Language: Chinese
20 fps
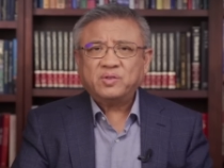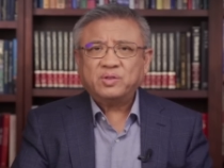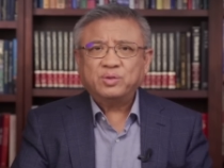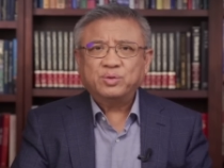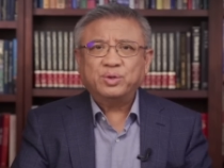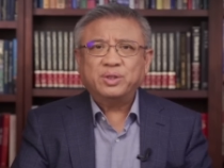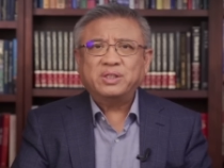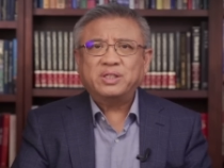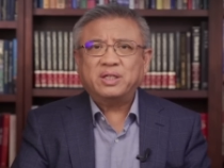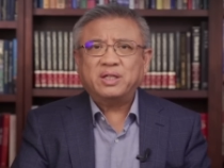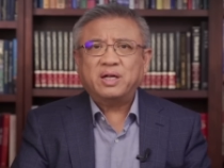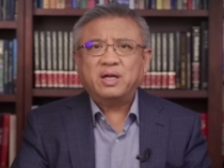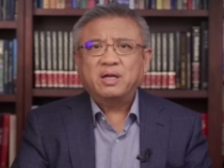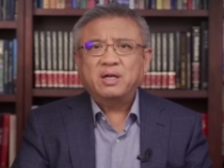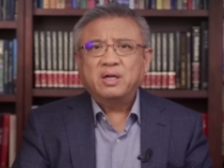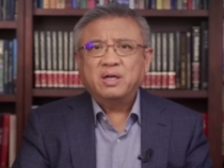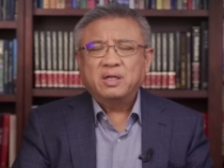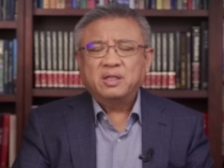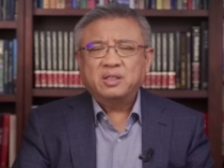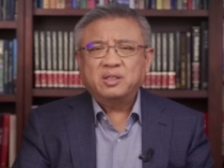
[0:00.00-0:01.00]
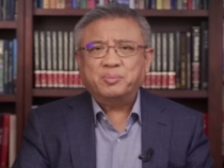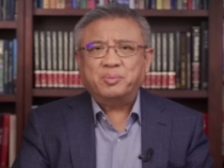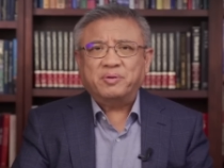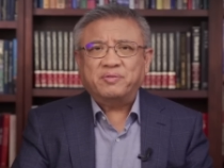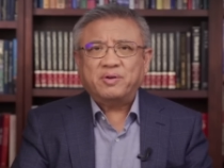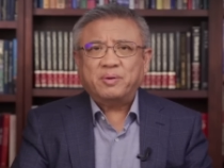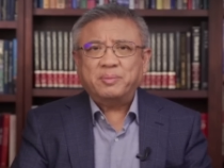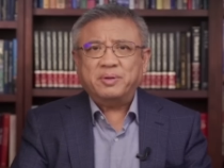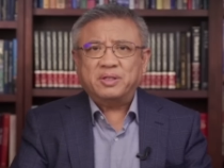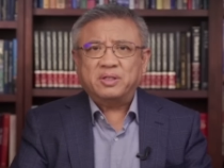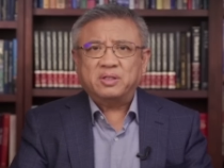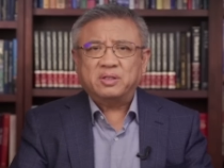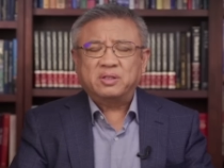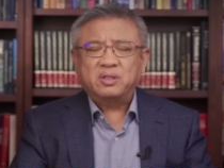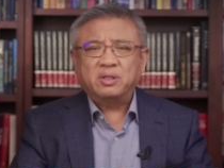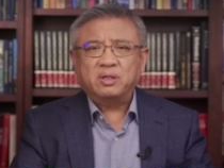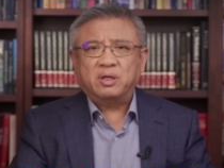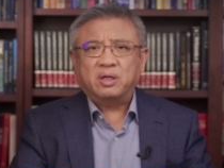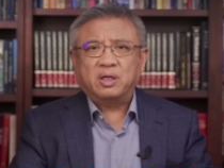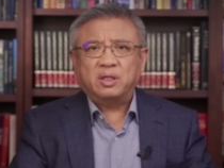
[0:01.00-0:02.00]
所以现在日本方面已经
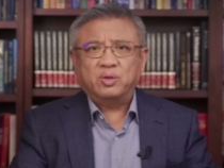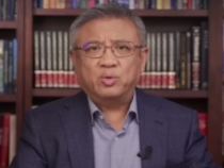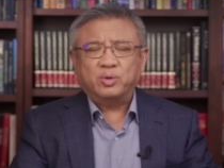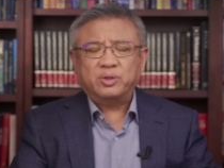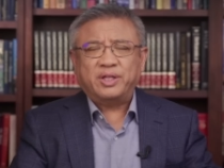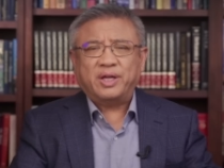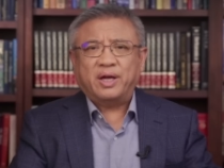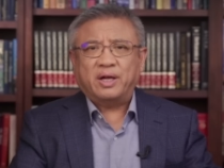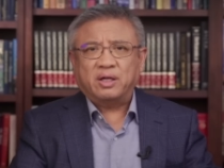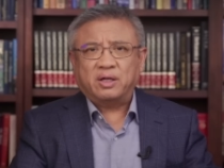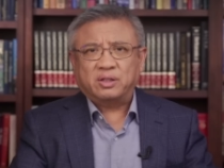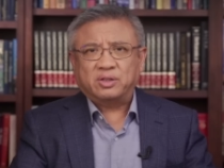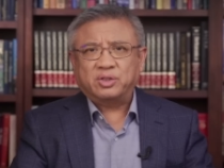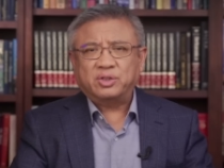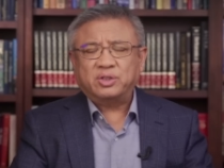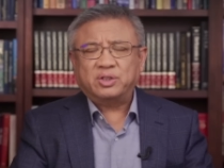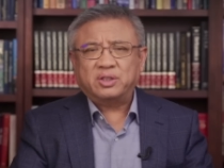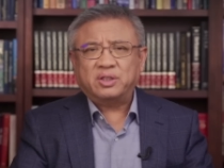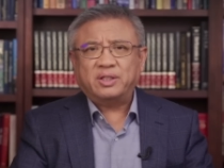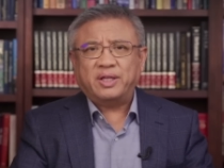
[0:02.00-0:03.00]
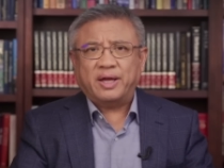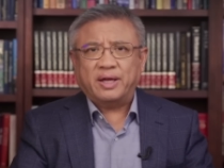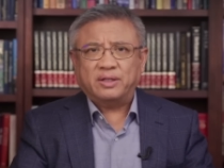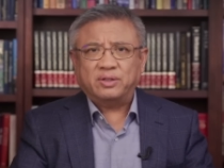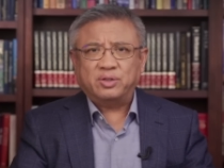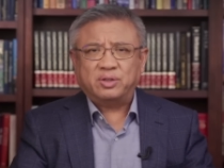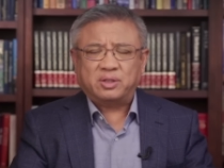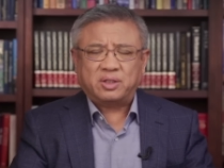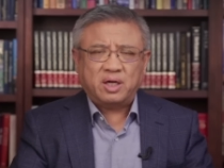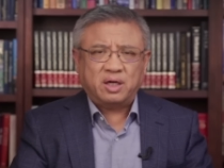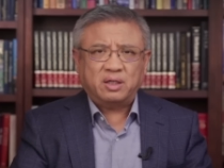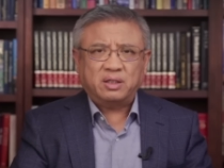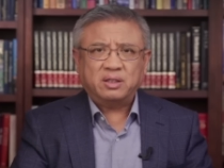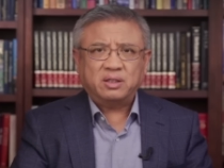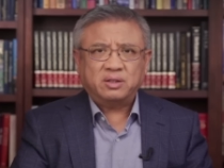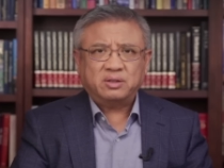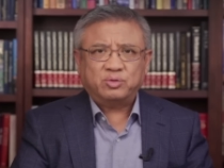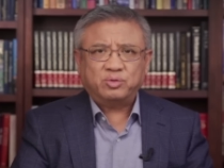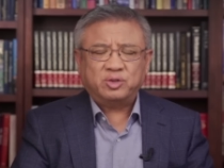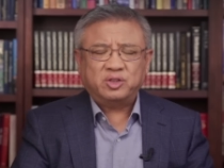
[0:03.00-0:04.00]
测了很多点了，十几个点，就是刚
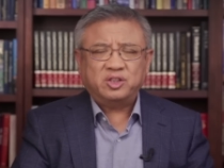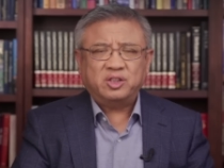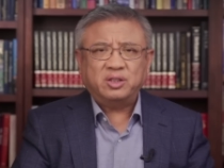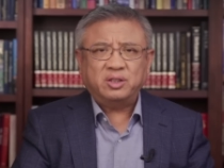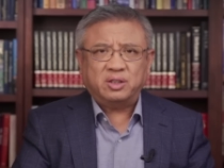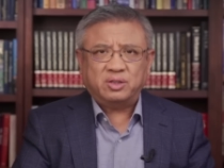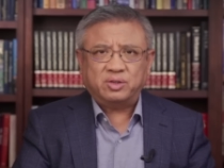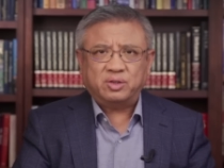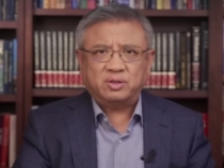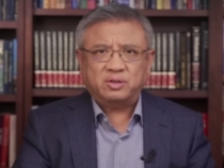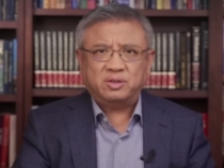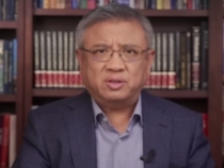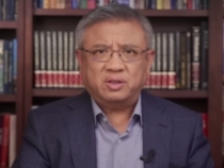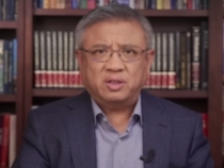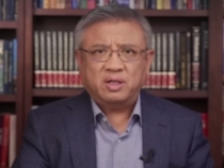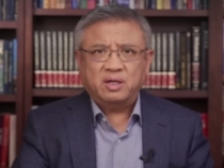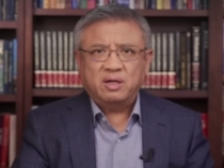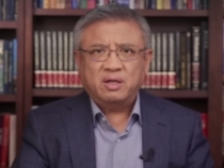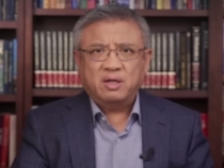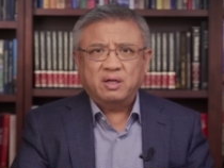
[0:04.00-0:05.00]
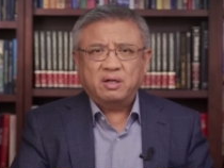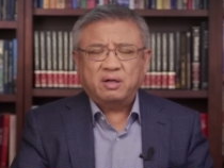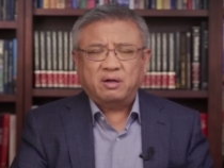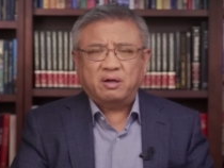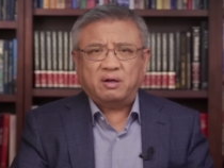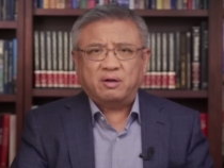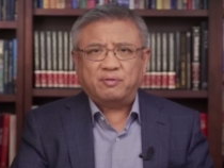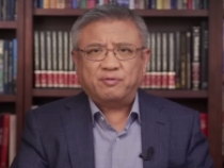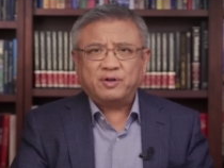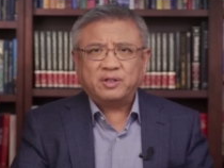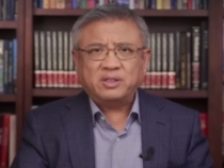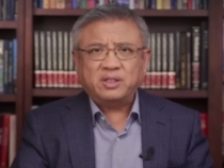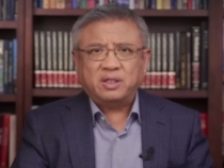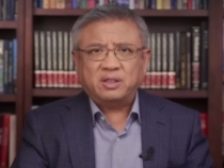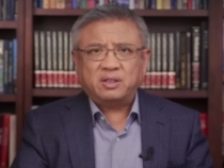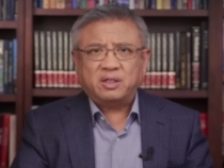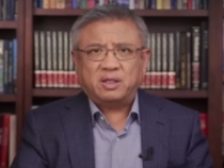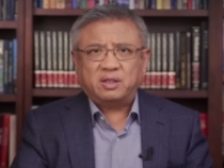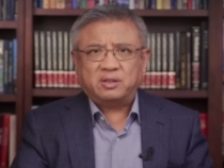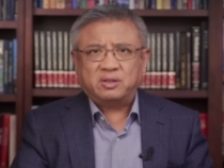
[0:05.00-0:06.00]
刚新的消息，呃，发
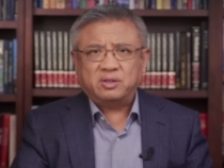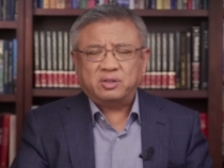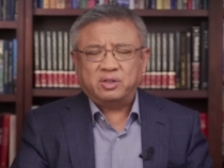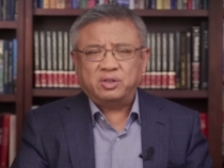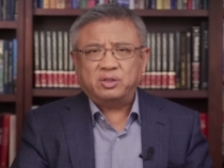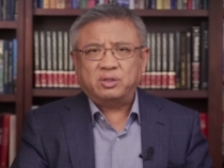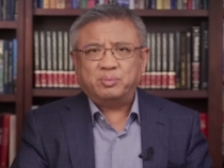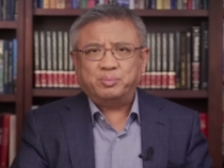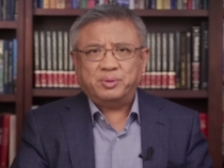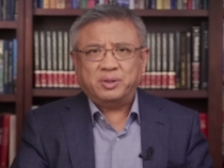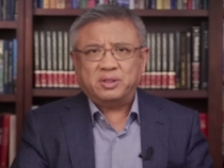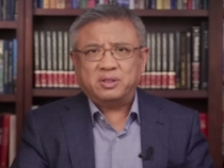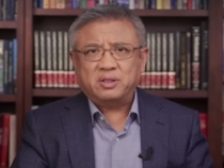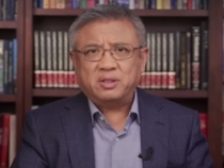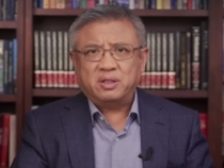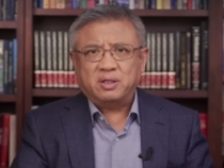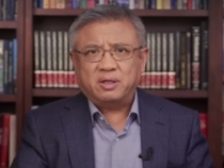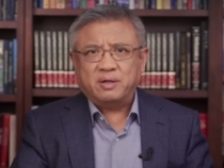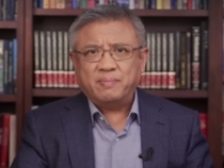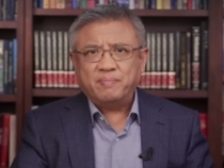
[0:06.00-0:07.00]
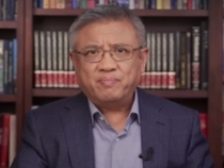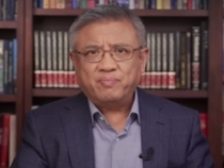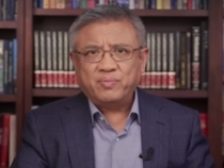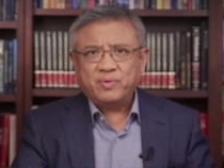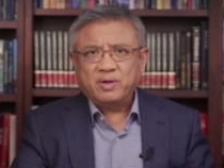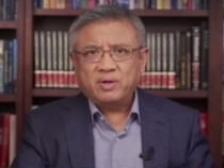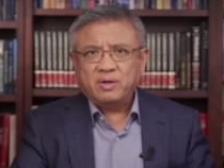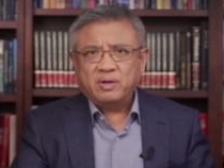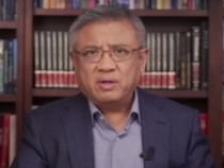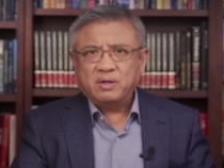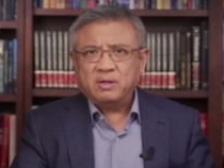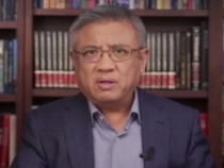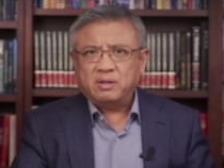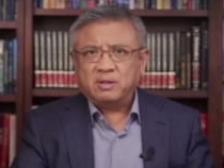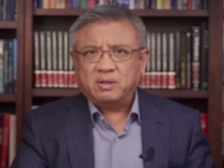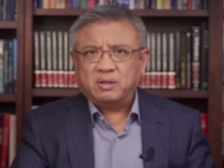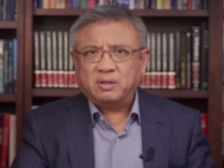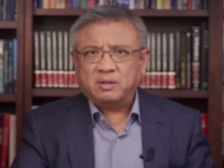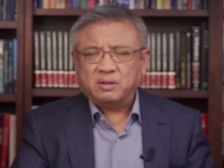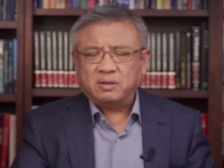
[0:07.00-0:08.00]
现呢，其实比这个，
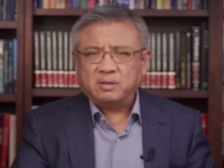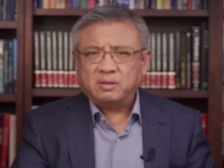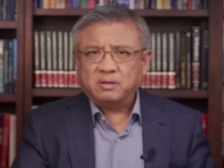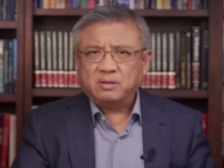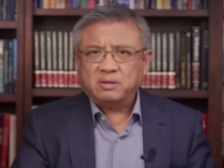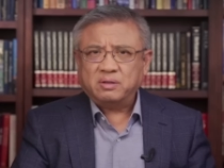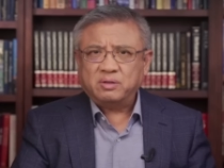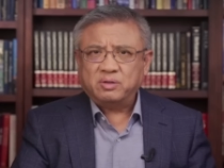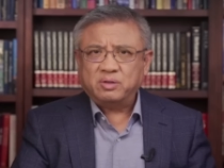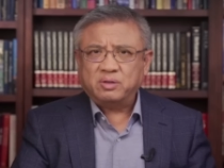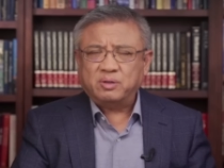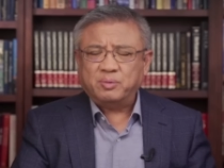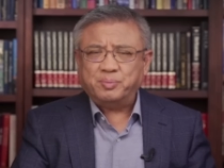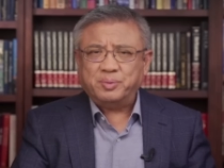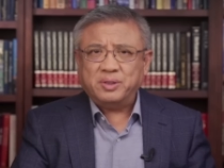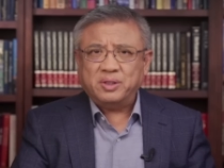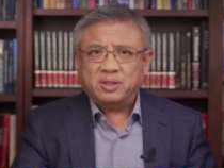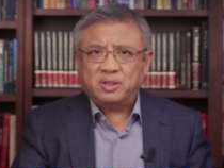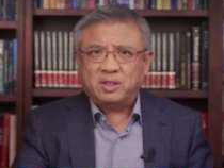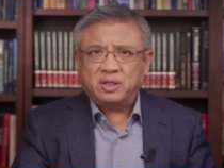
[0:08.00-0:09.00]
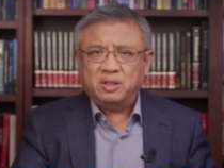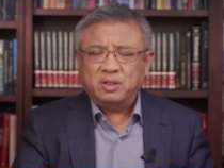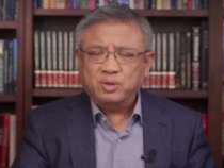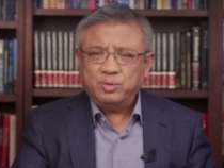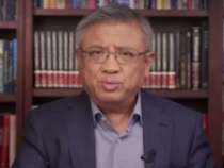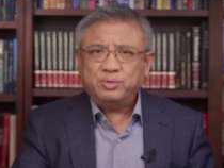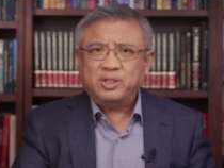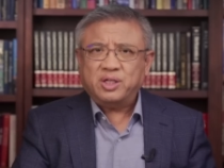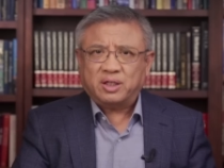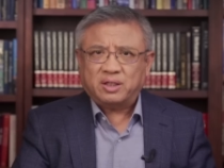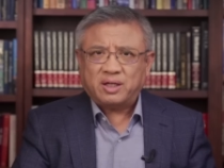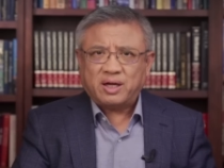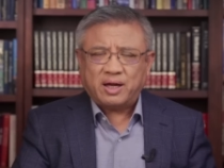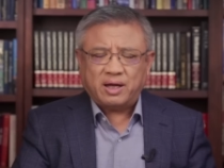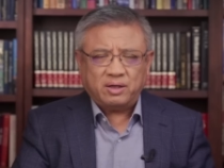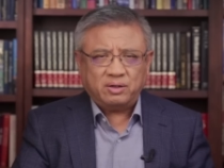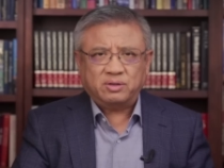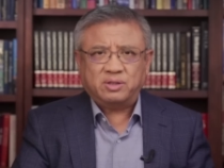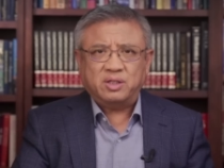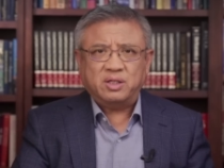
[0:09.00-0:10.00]
呃，就是比可能预想的
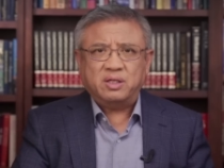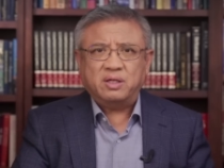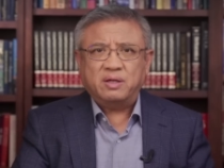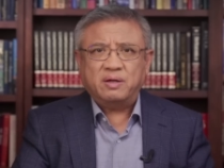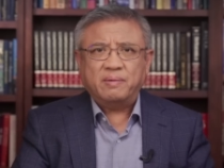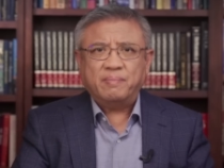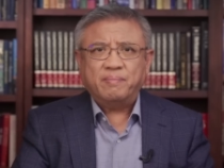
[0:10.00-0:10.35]
还要低。